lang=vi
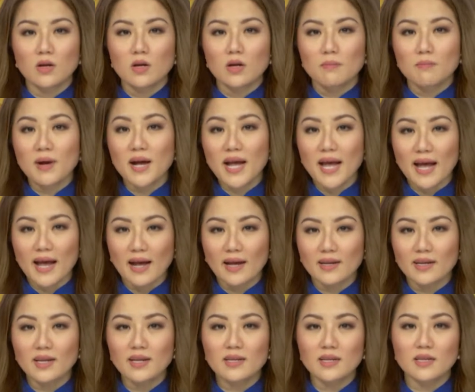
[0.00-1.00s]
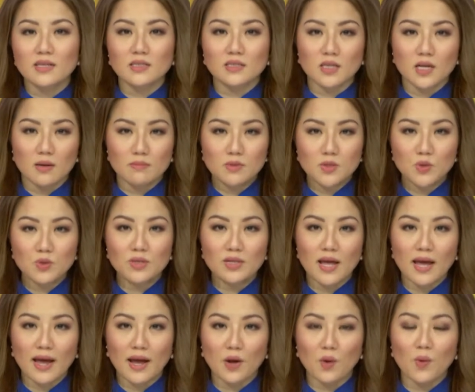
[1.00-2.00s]
Bắc Hàn lách lệnh cấm xuất
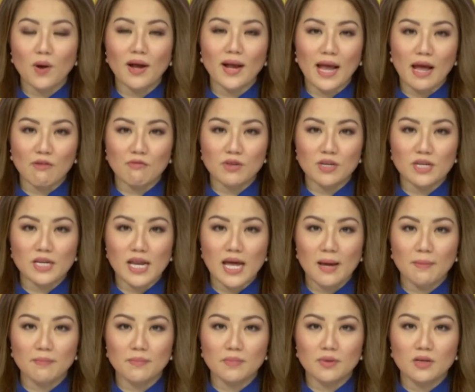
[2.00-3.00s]
than qua ngã Việt Nam.